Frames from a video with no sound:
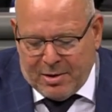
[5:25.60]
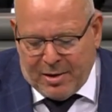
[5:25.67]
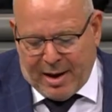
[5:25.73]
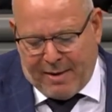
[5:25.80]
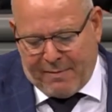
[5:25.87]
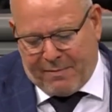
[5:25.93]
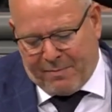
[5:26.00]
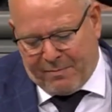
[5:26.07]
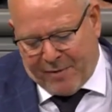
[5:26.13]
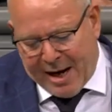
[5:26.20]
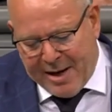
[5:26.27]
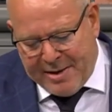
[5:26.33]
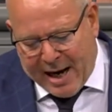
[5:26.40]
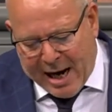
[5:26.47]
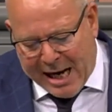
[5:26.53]
Ja,
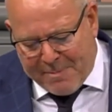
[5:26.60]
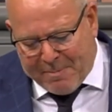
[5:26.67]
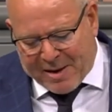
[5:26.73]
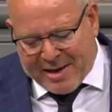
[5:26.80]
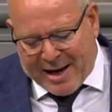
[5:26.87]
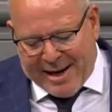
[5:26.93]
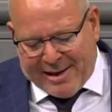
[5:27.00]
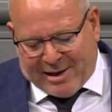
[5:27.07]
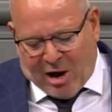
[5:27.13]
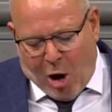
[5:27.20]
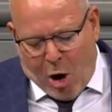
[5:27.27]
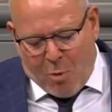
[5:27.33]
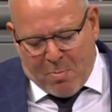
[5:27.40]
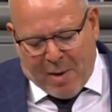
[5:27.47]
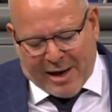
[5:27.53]
wenn die Altparteien
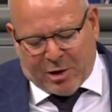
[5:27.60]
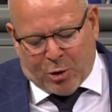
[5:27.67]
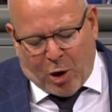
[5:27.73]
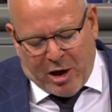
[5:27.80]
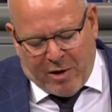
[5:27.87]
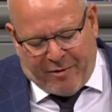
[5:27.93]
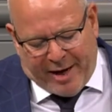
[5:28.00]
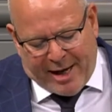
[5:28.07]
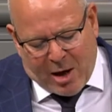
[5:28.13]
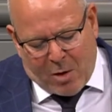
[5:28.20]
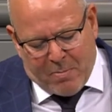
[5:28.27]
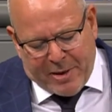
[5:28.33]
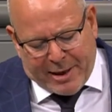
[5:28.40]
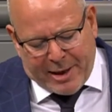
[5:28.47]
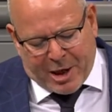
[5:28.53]
glauben, eine neue Wähler-
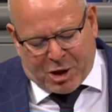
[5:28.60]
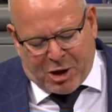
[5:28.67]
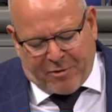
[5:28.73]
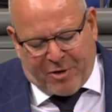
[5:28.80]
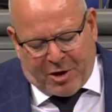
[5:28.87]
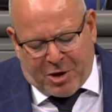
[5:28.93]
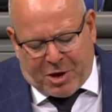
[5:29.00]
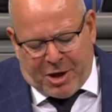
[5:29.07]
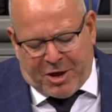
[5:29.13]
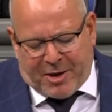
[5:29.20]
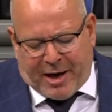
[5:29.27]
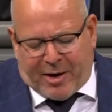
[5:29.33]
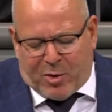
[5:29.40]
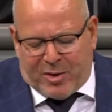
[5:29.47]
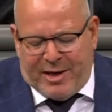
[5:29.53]
und Mitgliederschicht
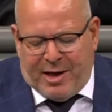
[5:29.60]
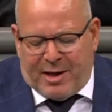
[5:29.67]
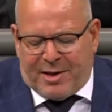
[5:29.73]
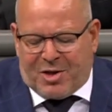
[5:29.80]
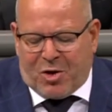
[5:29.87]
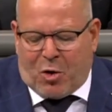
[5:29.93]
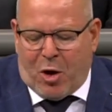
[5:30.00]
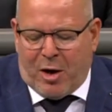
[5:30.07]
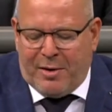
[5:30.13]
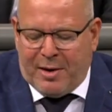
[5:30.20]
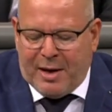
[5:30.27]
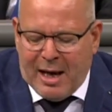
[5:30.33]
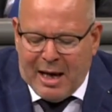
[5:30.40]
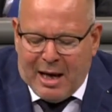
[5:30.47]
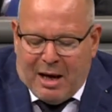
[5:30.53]
rekrutieren zu
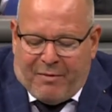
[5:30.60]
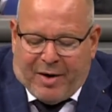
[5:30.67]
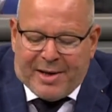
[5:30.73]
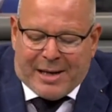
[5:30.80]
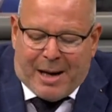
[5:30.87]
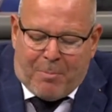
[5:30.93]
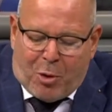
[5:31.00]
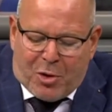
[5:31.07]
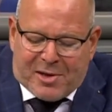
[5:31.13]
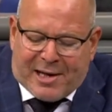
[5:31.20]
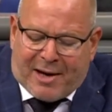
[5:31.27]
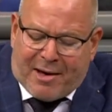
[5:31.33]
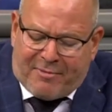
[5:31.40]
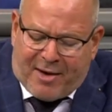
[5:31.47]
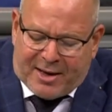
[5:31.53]
können, werden sie ein böses
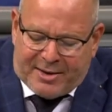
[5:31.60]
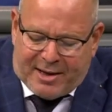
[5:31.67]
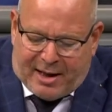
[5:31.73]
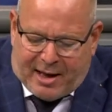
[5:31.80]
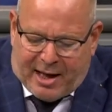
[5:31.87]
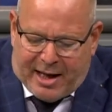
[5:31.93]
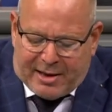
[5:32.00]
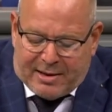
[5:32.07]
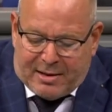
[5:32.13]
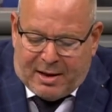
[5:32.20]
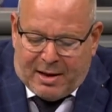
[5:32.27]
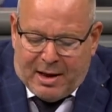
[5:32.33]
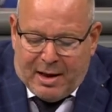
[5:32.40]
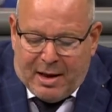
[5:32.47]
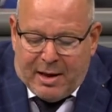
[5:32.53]
Erwachen erleiden.
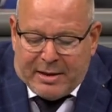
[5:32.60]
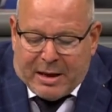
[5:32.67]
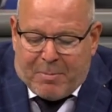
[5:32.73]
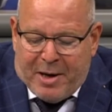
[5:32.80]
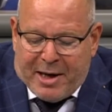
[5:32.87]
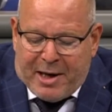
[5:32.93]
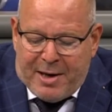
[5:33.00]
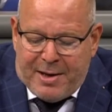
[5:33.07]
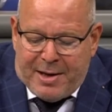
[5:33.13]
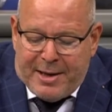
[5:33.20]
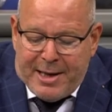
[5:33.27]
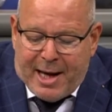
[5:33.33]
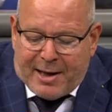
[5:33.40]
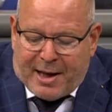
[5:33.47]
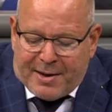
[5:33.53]
Der Blick in die
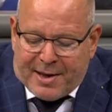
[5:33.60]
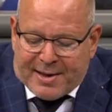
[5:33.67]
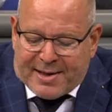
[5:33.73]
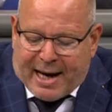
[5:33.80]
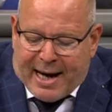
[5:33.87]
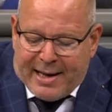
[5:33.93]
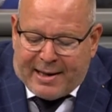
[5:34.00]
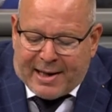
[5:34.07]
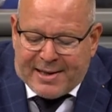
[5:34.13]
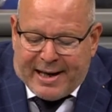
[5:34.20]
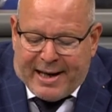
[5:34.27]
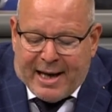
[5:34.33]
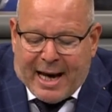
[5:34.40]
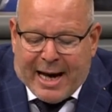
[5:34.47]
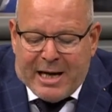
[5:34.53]
Niederlande zeigt, dass
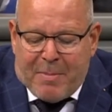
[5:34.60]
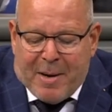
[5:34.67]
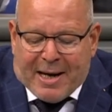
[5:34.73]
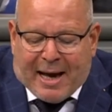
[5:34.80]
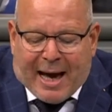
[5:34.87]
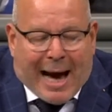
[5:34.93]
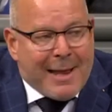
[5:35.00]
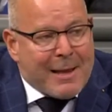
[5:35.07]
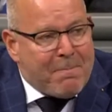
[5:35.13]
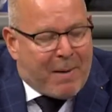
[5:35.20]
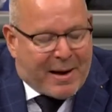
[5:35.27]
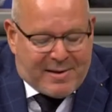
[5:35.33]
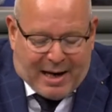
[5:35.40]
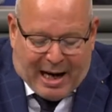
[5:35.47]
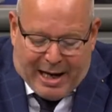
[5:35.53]
eher eine
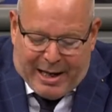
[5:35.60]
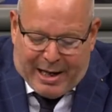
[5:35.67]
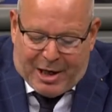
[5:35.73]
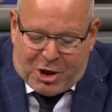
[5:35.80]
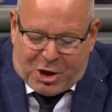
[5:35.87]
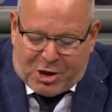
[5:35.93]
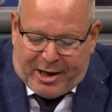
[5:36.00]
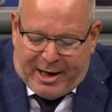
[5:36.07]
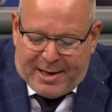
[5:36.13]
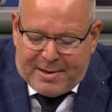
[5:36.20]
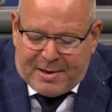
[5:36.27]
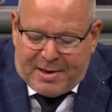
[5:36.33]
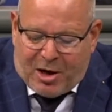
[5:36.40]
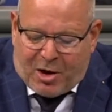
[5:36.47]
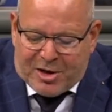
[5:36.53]
Migrantenpartei
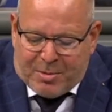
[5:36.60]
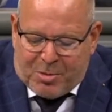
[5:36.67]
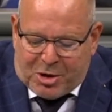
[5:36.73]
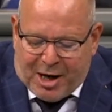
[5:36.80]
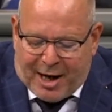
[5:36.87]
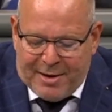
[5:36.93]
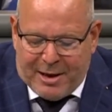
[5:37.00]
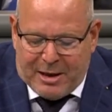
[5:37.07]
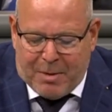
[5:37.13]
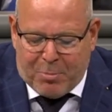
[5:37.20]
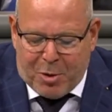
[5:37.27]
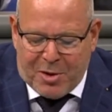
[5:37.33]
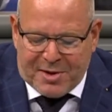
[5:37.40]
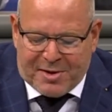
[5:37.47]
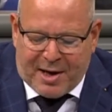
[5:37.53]
entsteht, die aus dem Stande in den
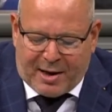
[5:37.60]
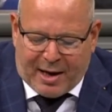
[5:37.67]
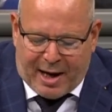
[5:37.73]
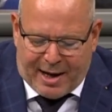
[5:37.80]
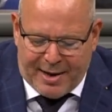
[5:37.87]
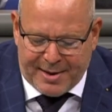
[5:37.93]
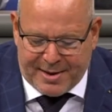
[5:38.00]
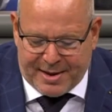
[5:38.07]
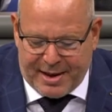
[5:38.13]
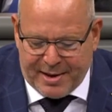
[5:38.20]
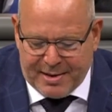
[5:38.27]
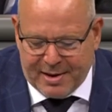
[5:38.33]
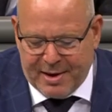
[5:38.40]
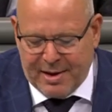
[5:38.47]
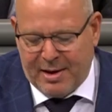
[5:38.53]
Bundestag
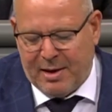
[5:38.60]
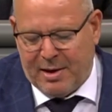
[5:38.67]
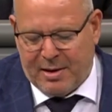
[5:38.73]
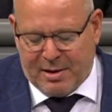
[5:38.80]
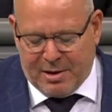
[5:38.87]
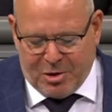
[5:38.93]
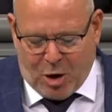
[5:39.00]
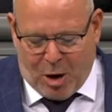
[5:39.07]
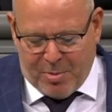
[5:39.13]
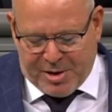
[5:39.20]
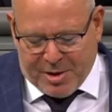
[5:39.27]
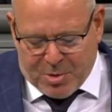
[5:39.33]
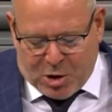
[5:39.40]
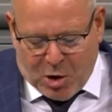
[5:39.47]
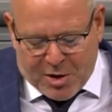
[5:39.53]
einzieht. Ich komme
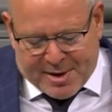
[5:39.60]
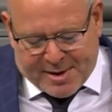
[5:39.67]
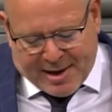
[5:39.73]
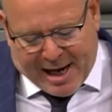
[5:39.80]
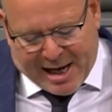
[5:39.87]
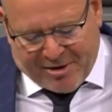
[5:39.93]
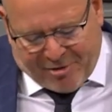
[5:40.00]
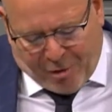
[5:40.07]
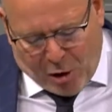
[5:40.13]
zum Schluss. Ein